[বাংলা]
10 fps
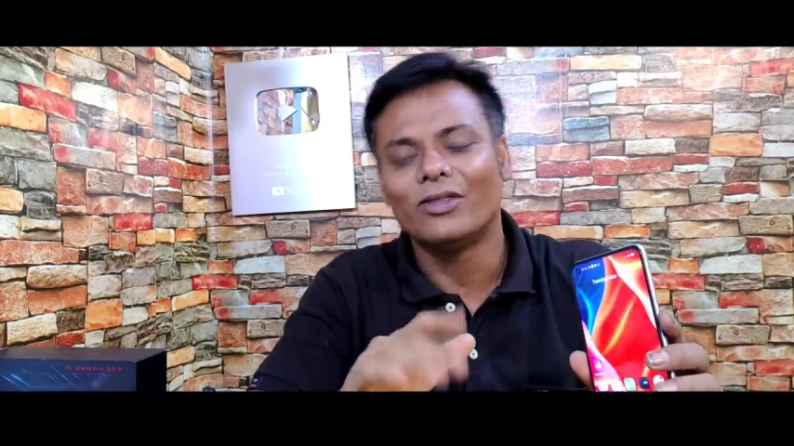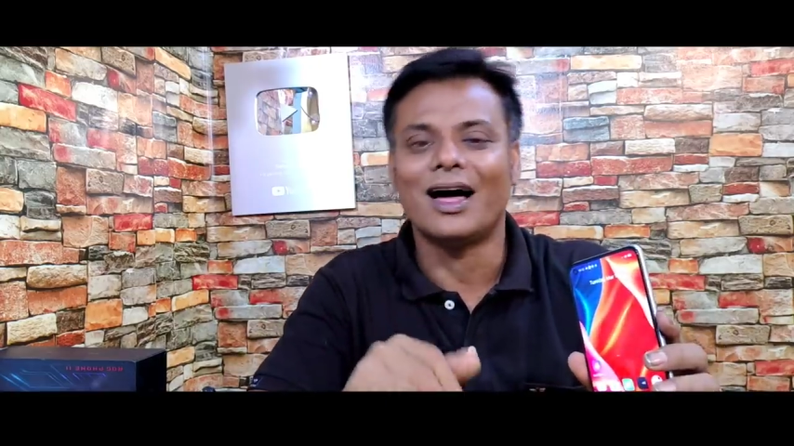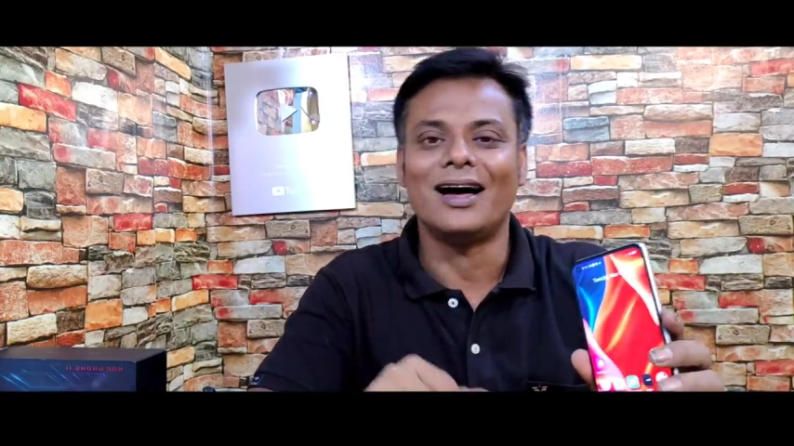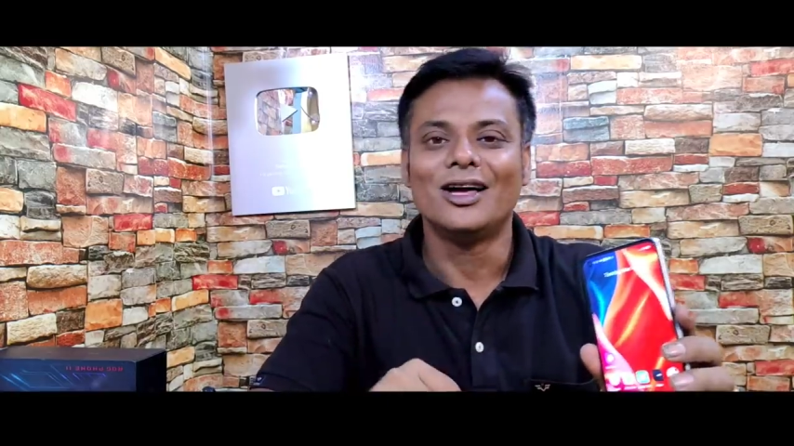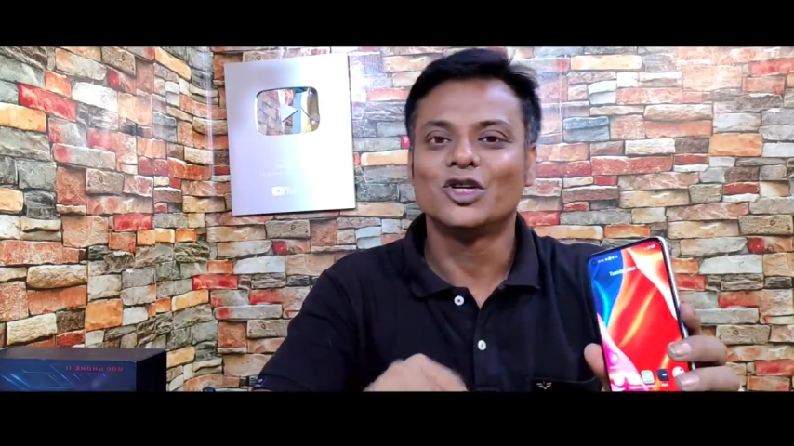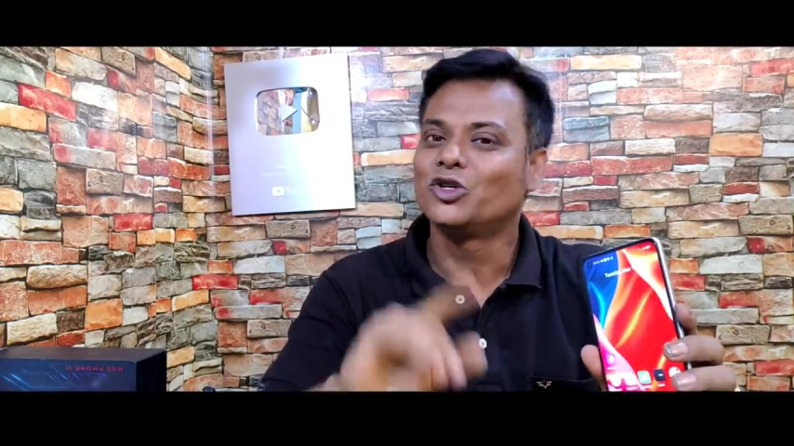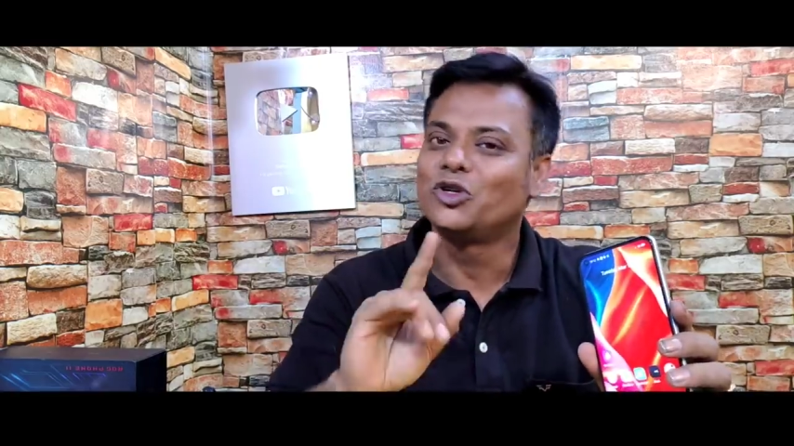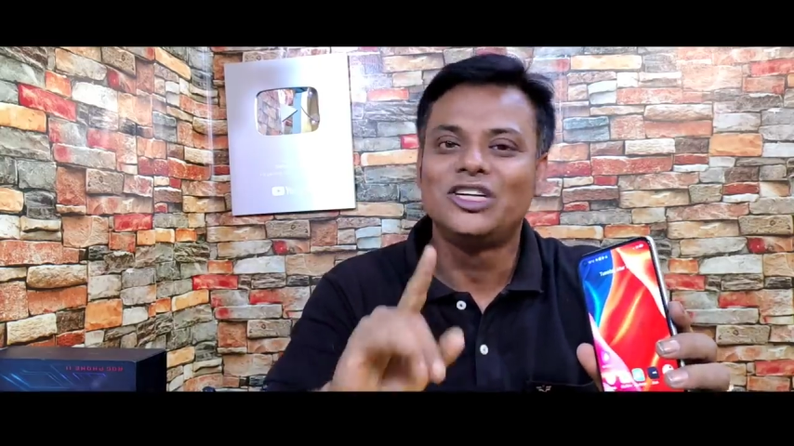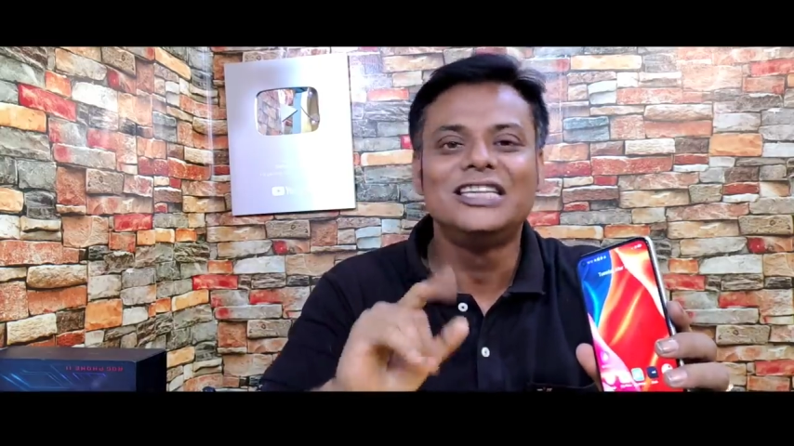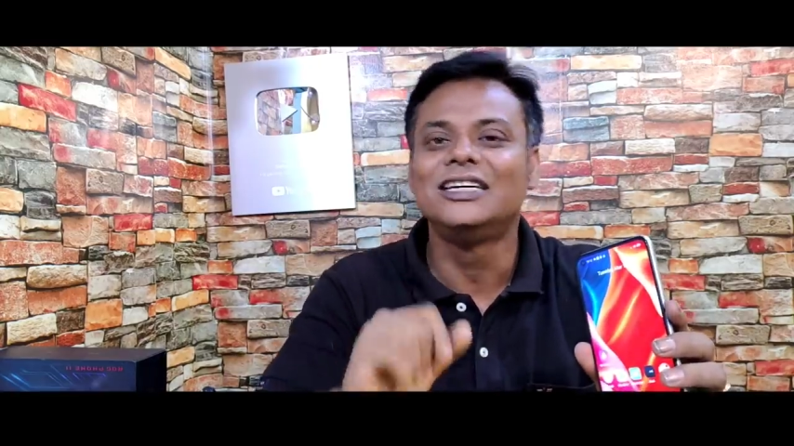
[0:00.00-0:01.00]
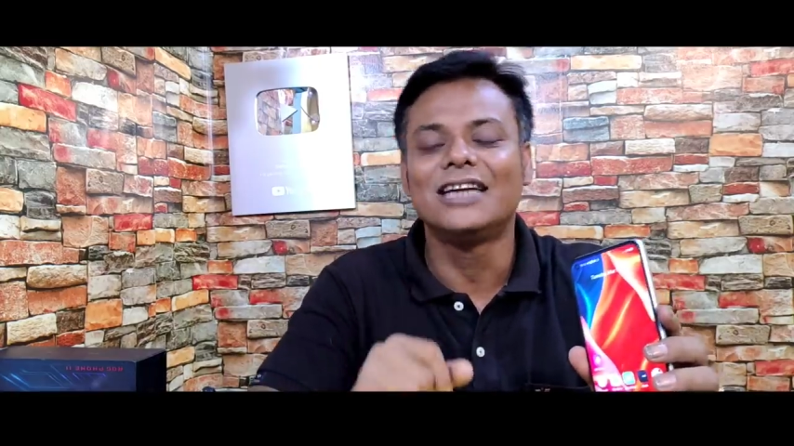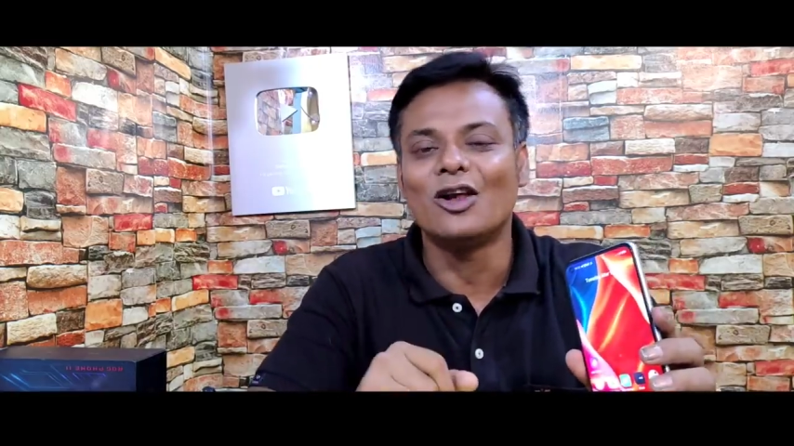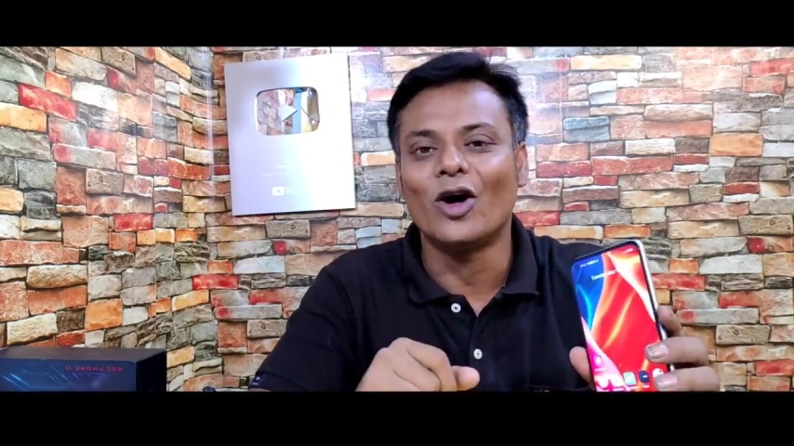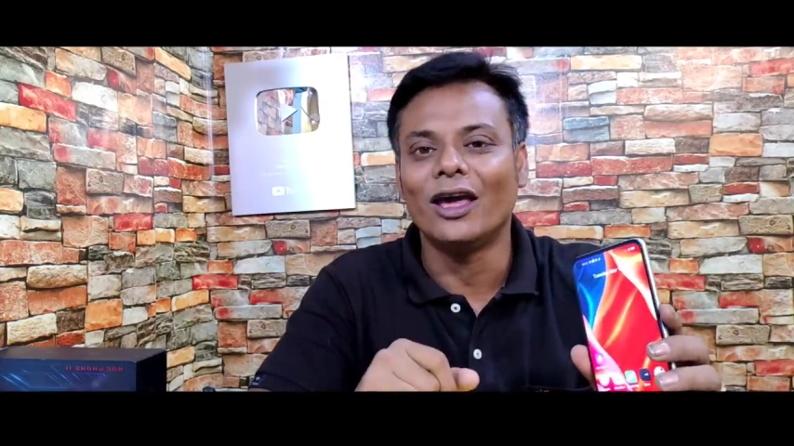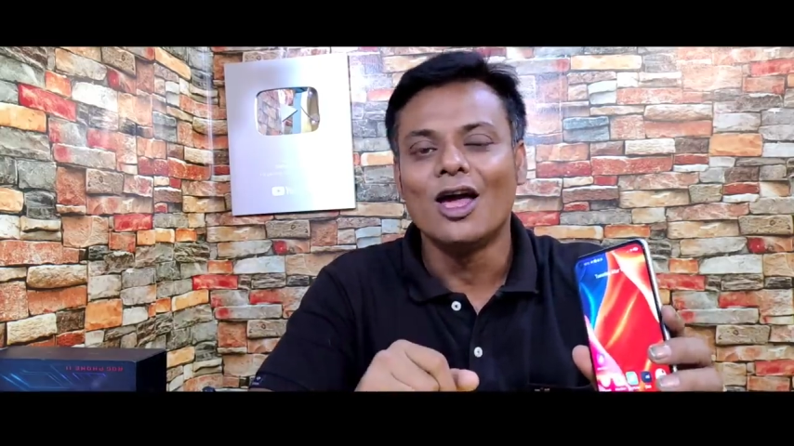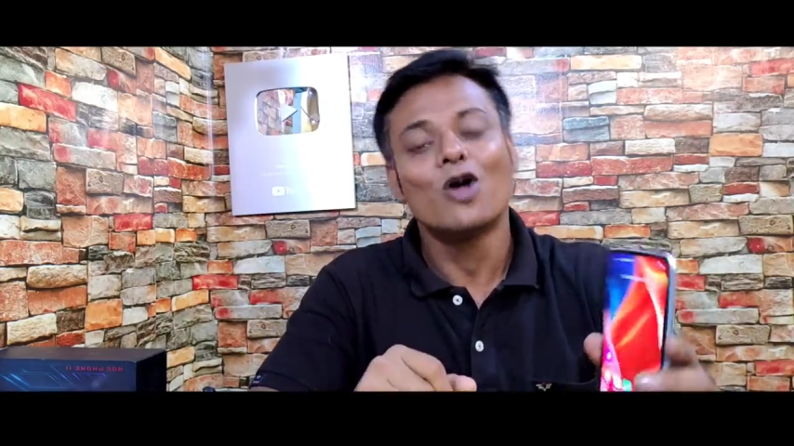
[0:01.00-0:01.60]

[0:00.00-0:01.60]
না শুধু ডিজিটে নয়